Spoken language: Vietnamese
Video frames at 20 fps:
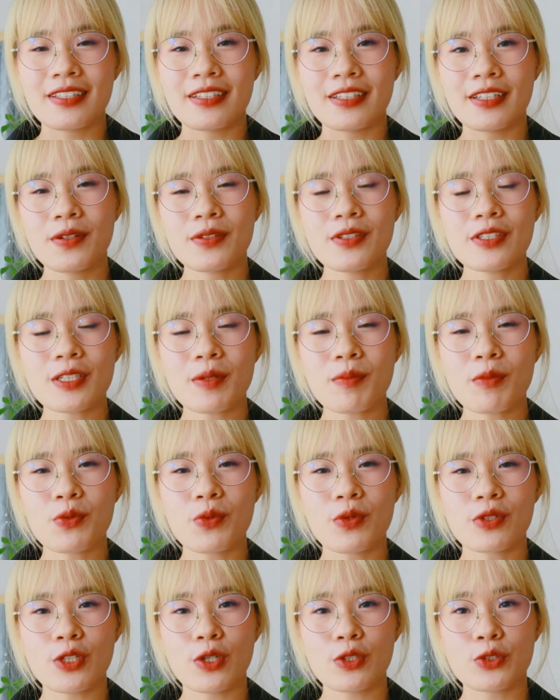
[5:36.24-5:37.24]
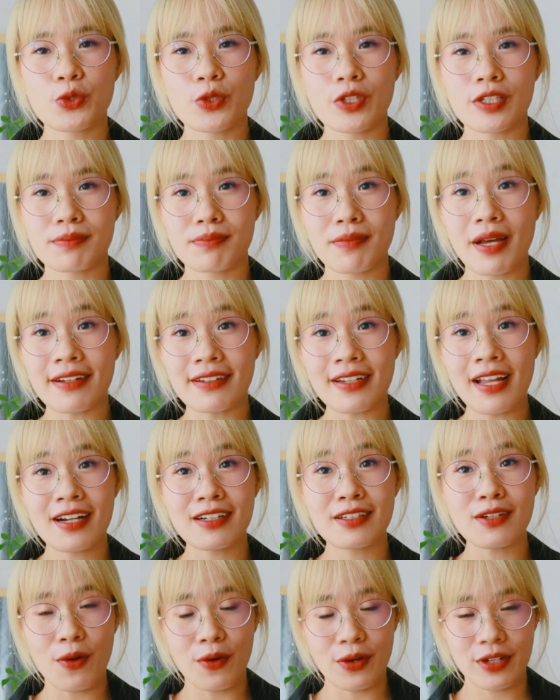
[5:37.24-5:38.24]
nếu như trong một cuộc trò chuyện bạn
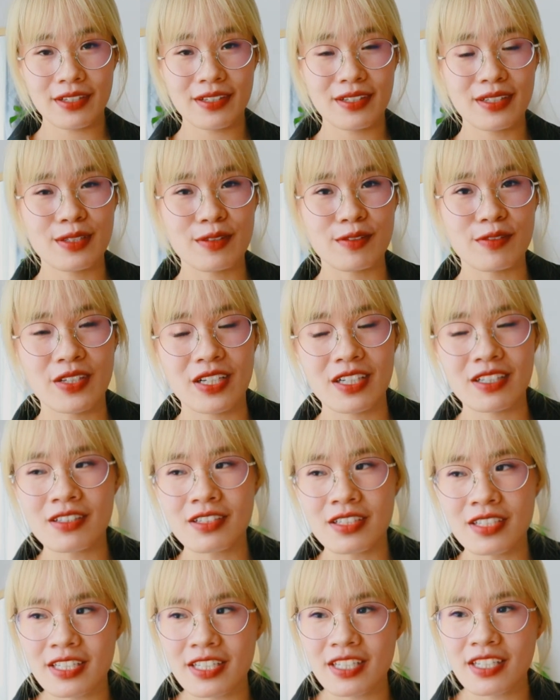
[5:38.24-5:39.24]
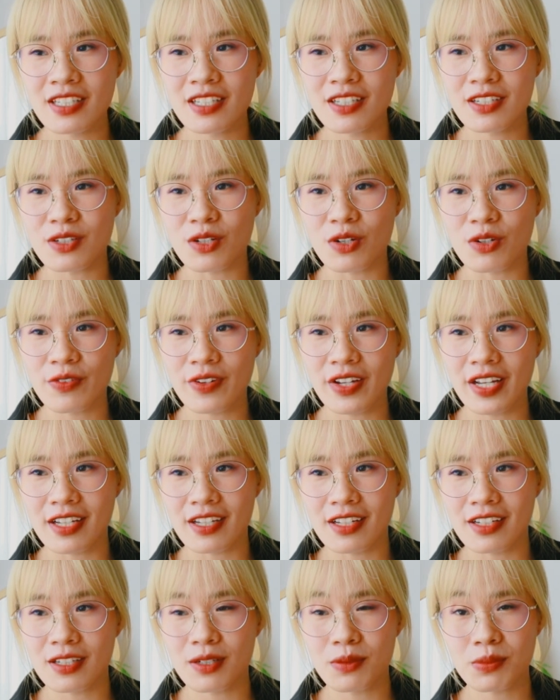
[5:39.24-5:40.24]
đang nói và người kia có
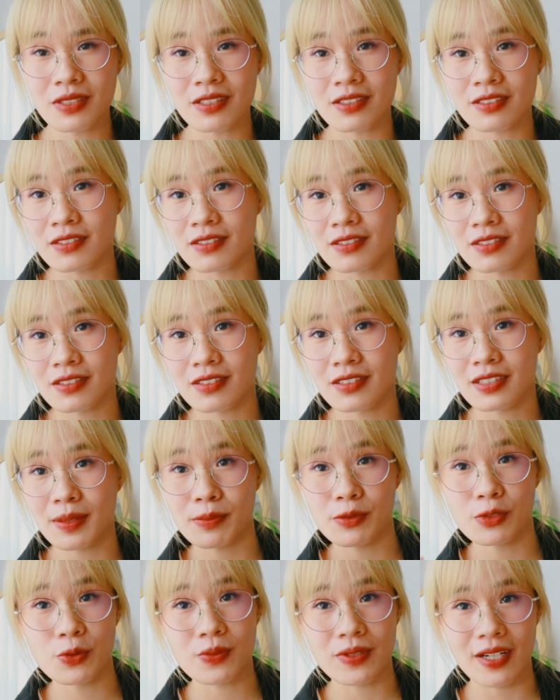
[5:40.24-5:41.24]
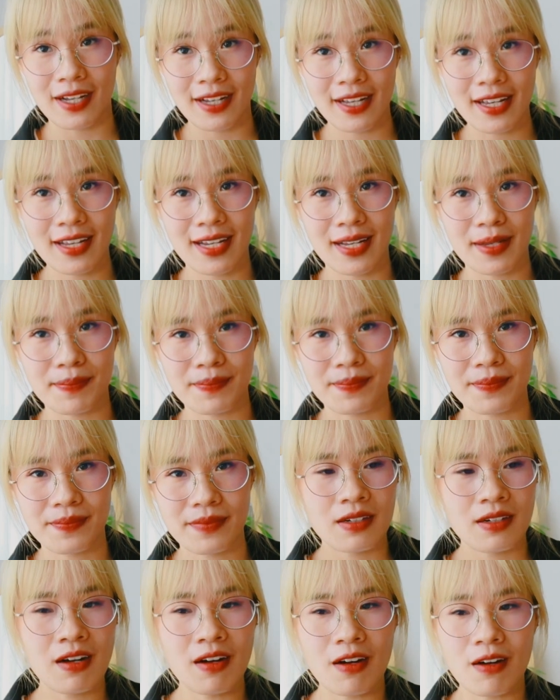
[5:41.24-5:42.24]
vẻ không thực sự tập trung lắng nghe lắm
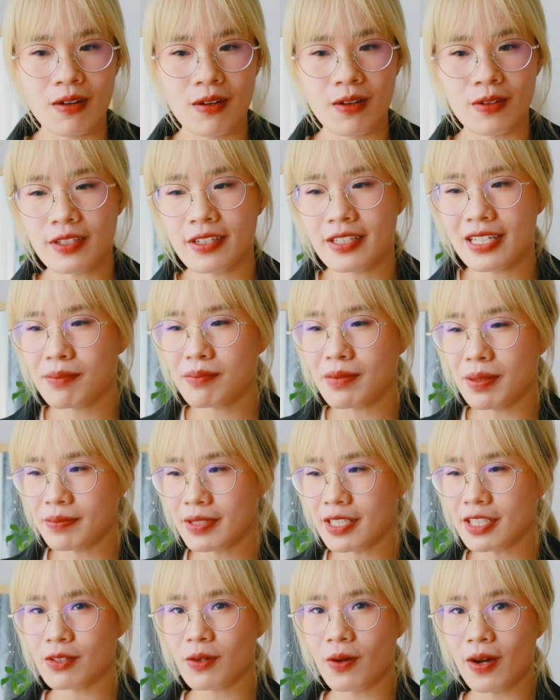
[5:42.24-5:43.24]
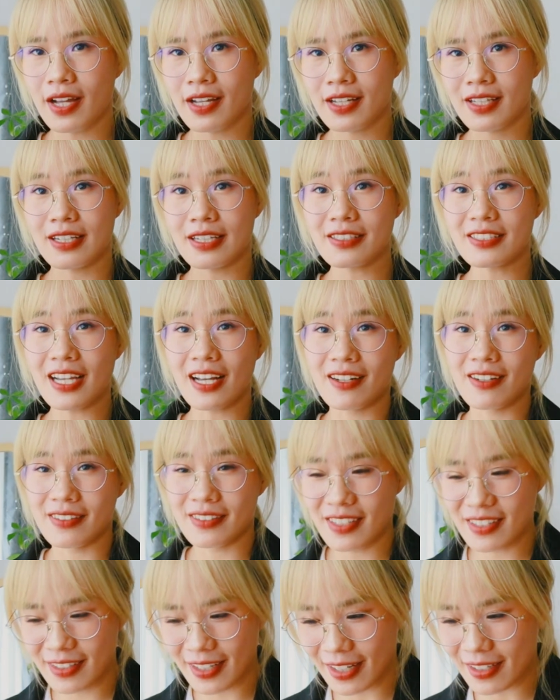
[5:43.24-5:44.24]
họ có thể đang bấm điện thoại đang trả lời
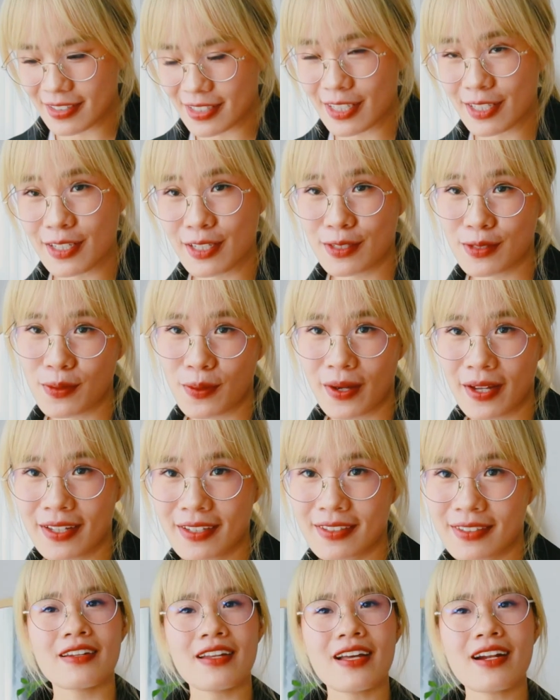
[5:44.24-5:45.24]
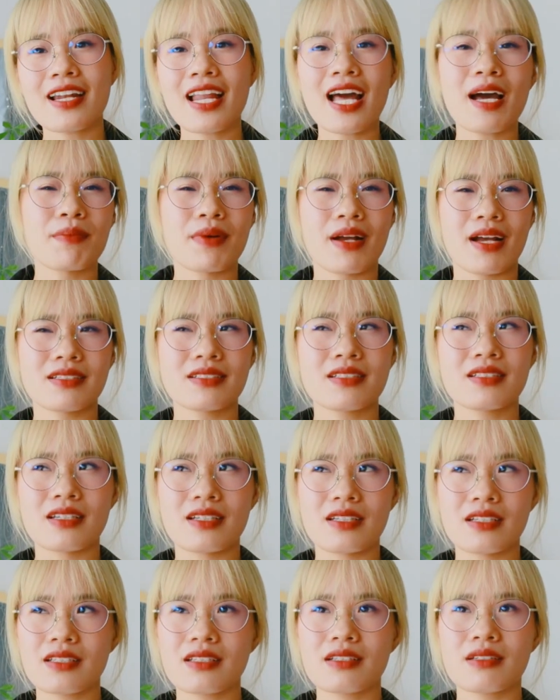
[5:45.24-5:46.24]
tin nhắn ở trên điện thoại đang làm một cái gì
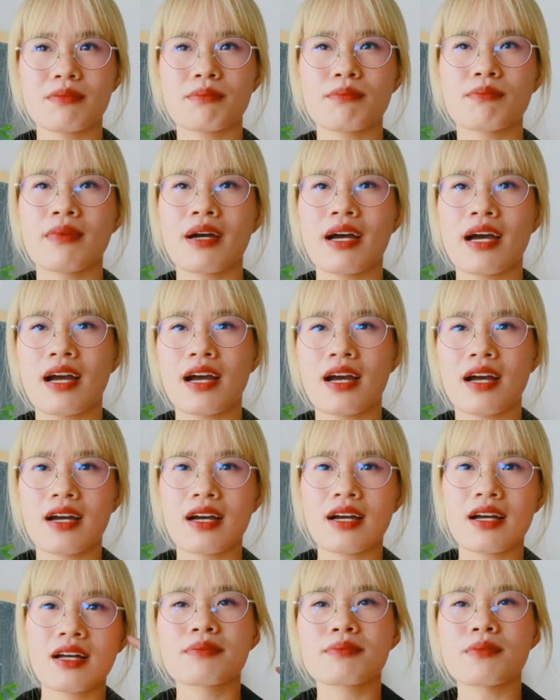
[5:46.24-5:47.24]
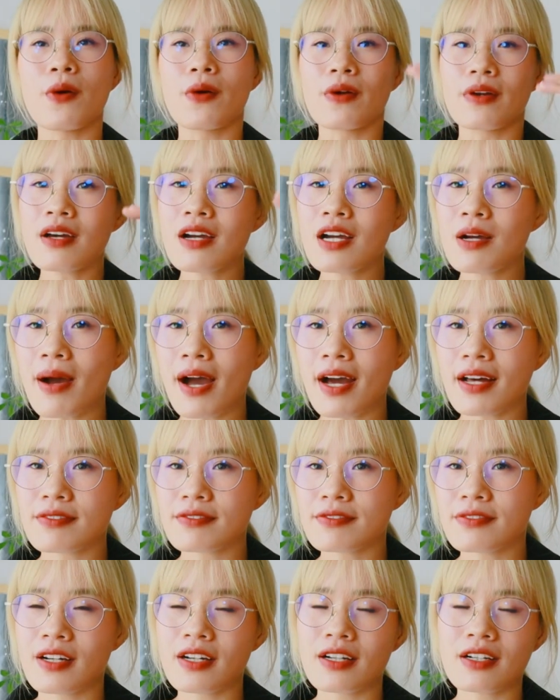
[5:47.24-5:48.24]
đấy mà bỏ lơ bạn
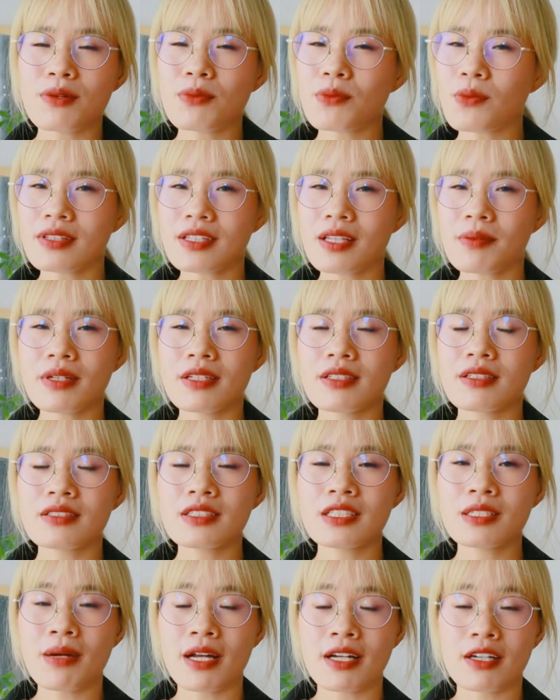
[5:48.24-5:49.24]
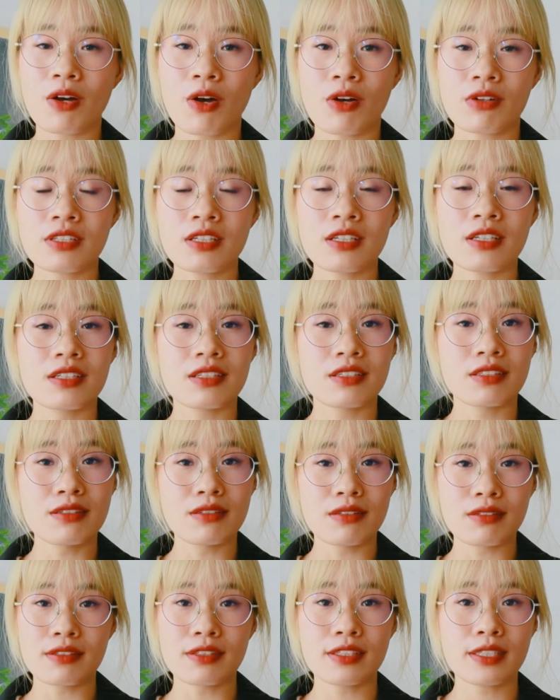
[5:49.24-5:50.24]
và không quan tâm đến những gì bạn nói thì
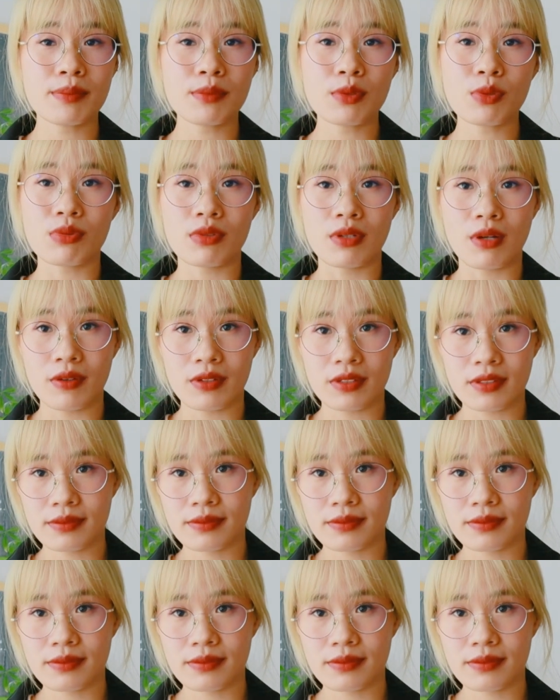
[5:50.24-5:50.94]
đừng tiếp tục nói